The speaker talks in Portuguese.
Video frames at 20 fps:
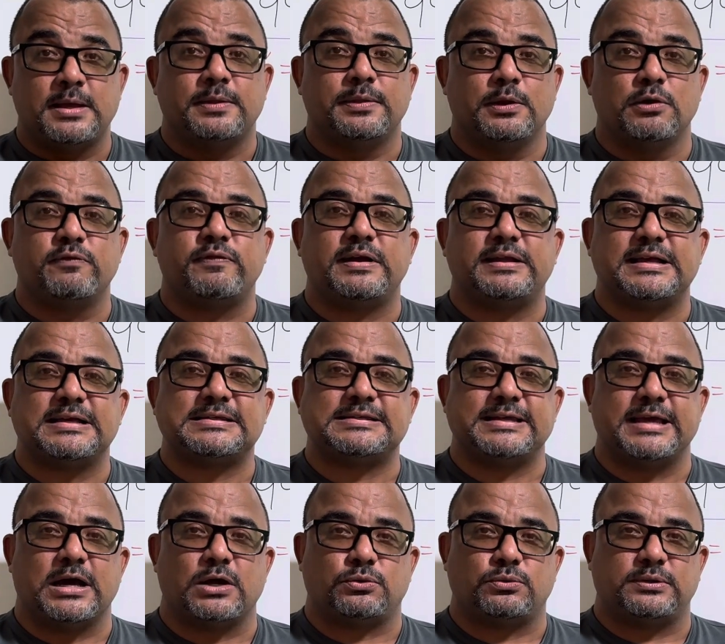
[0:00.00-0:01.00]
não vai dar
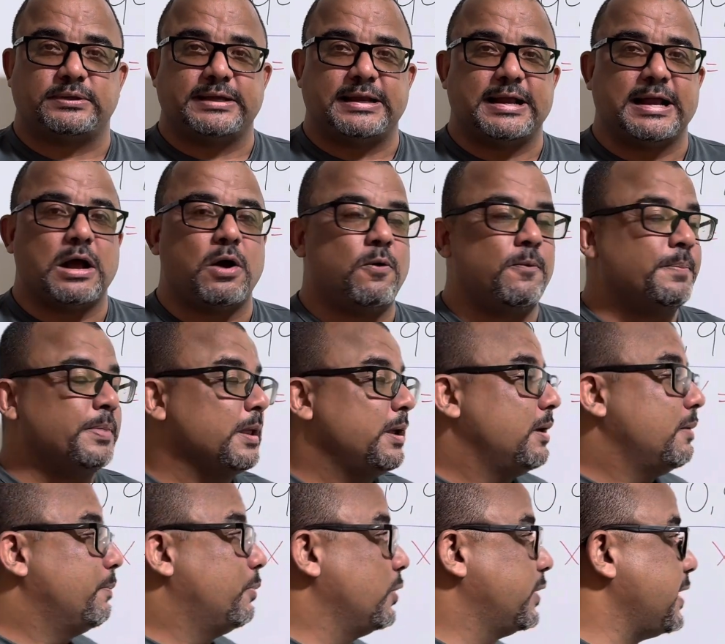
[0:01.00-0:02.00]
certo, tá
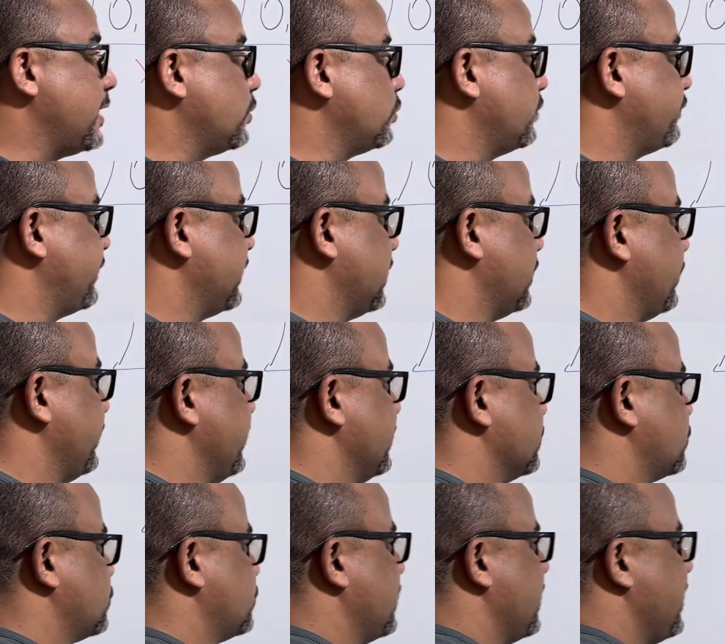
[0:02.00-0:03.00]
legal? Por que, que eu estou falando
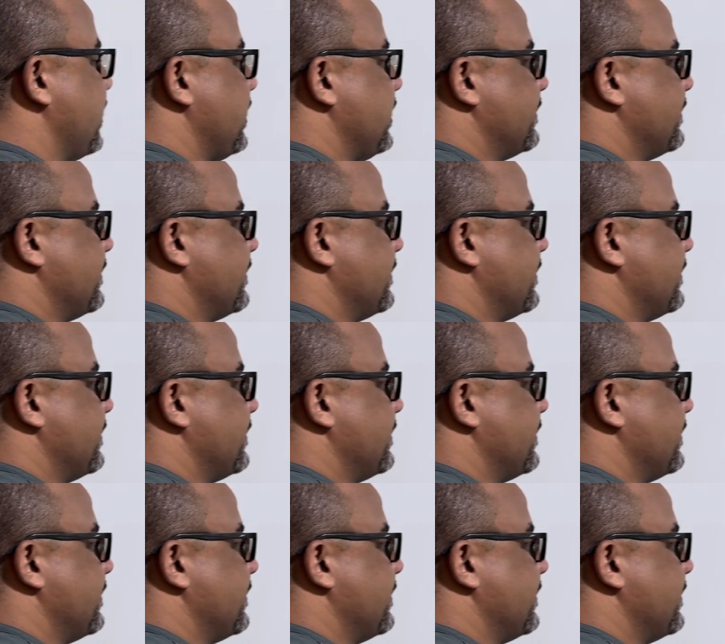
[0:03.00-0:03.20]
isso?